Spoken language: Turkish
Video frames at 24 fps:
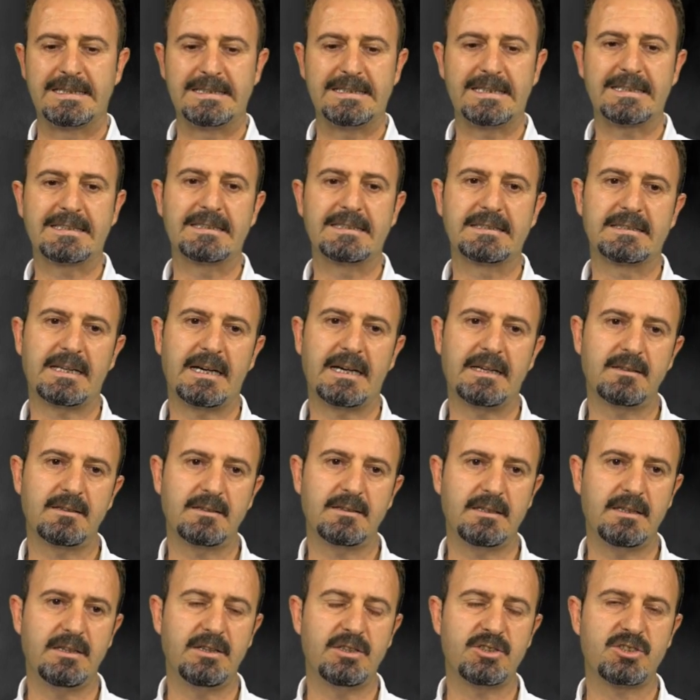yakından
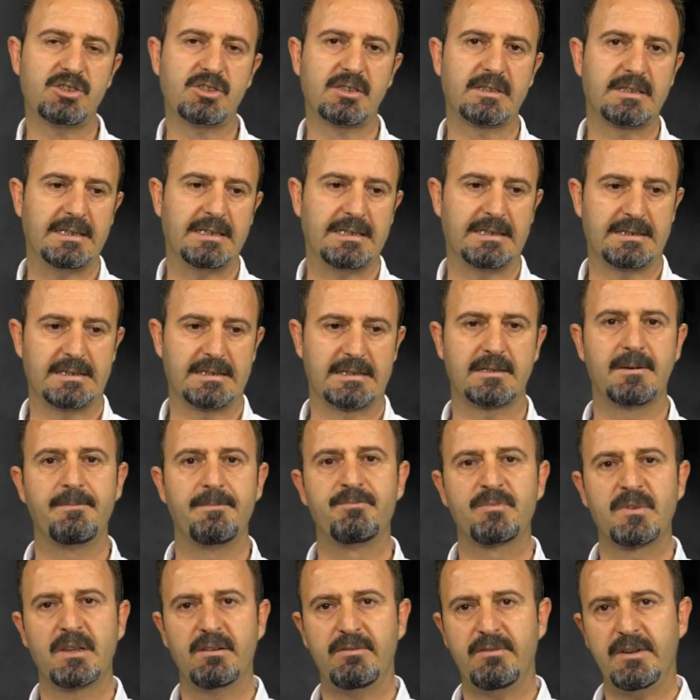ilişkilidir.
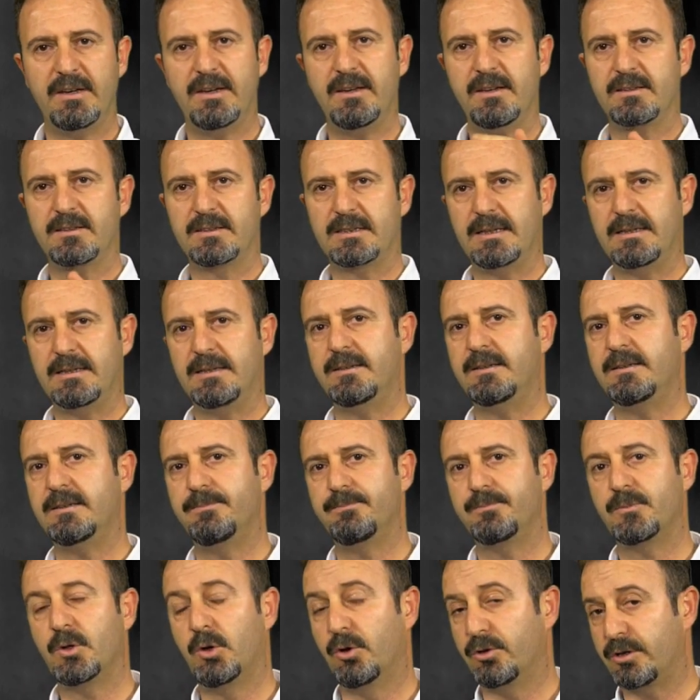Ve gelelim
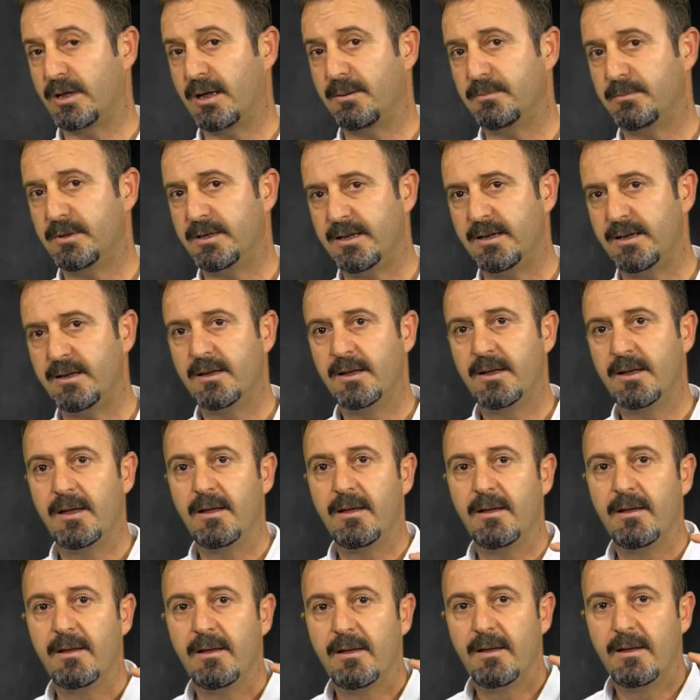önemli
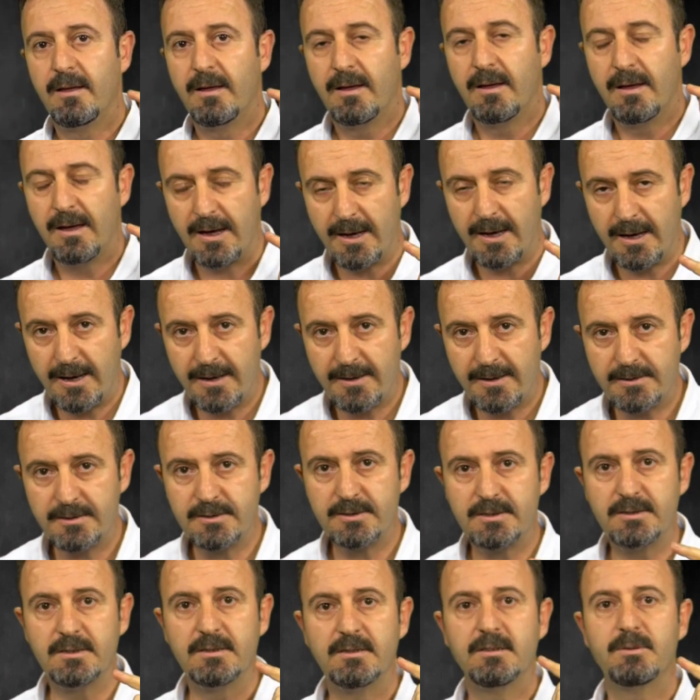her
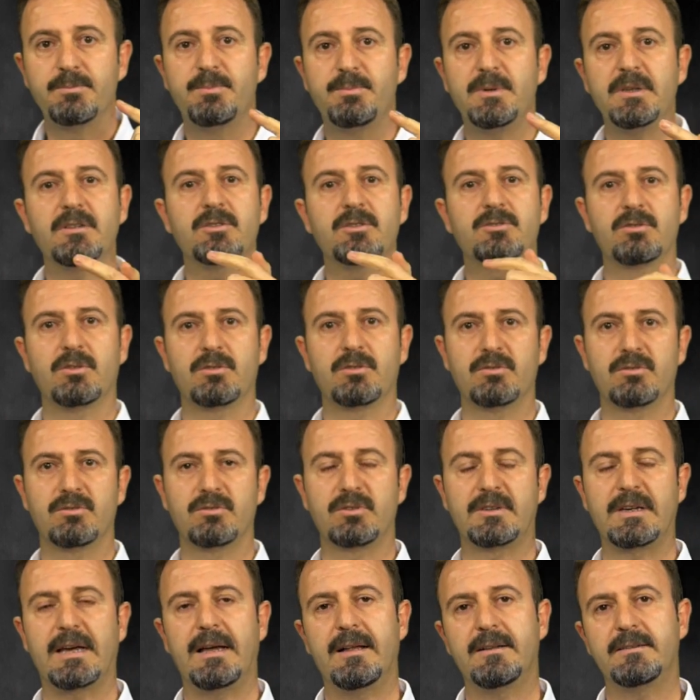yıl bir
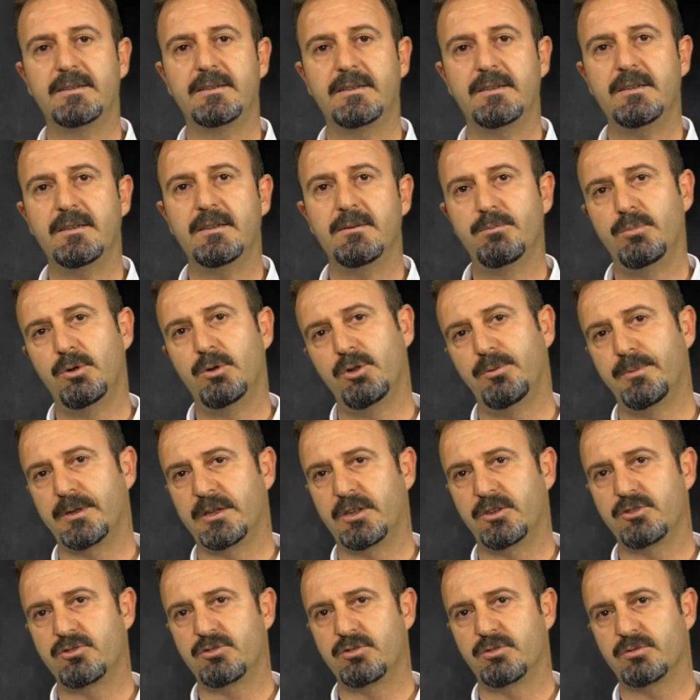sorunun geldiği bölüme
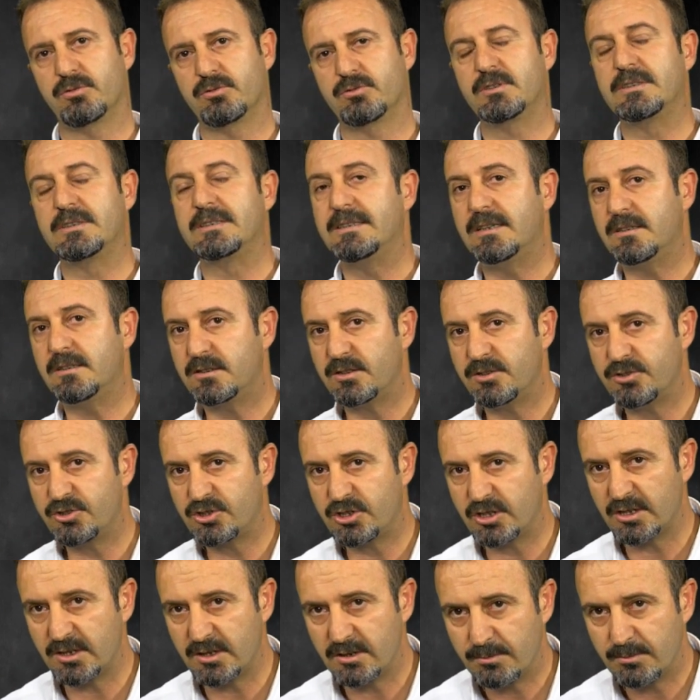geçiyoruz.
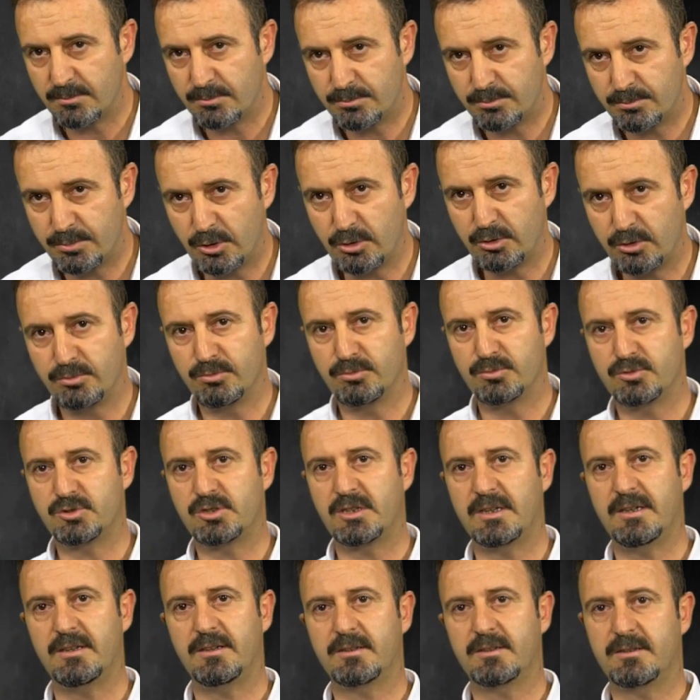Yedinci
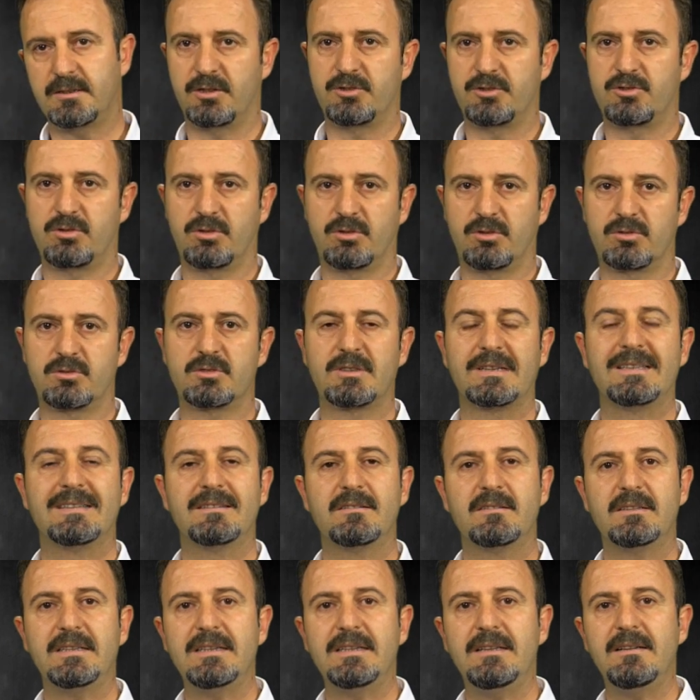bölümümüze geçiyoruz.
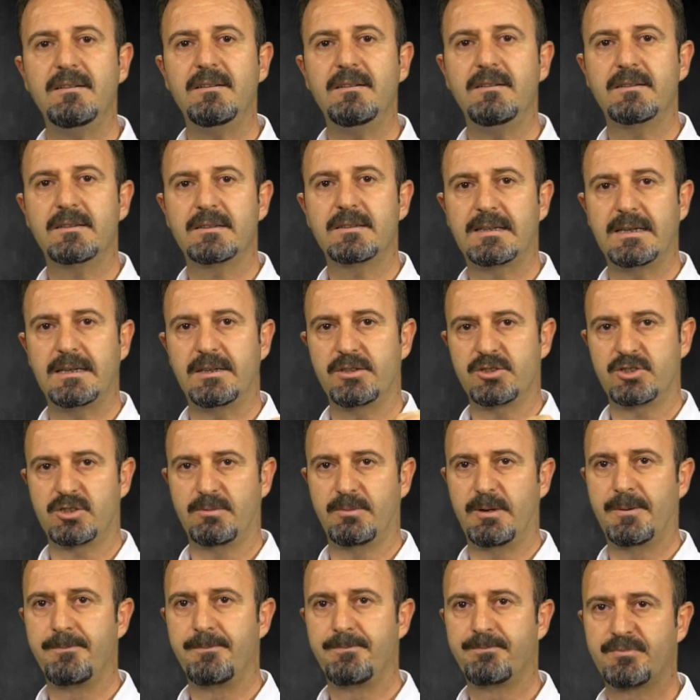Dil
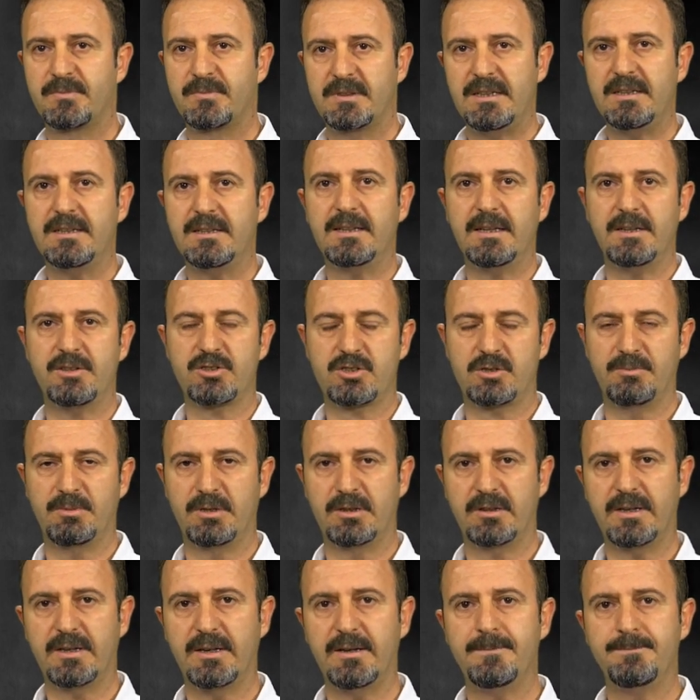gelişimi. Dil
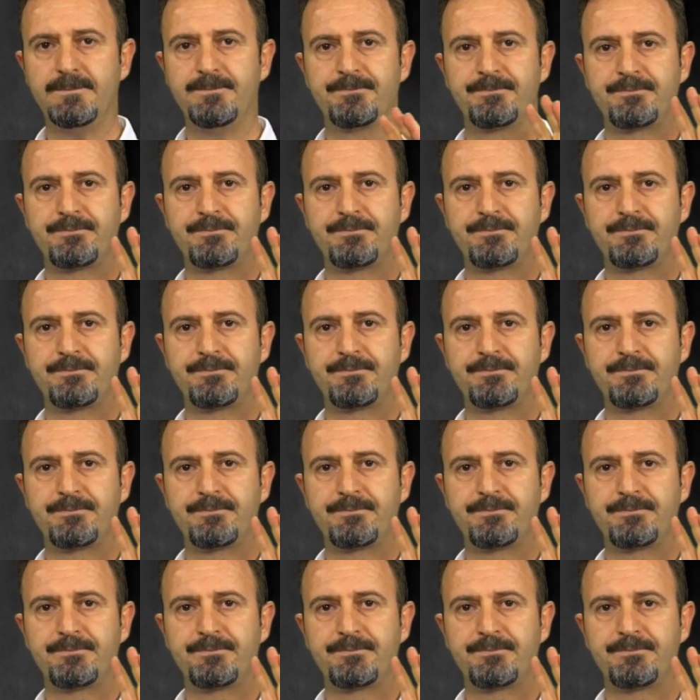gelişiminde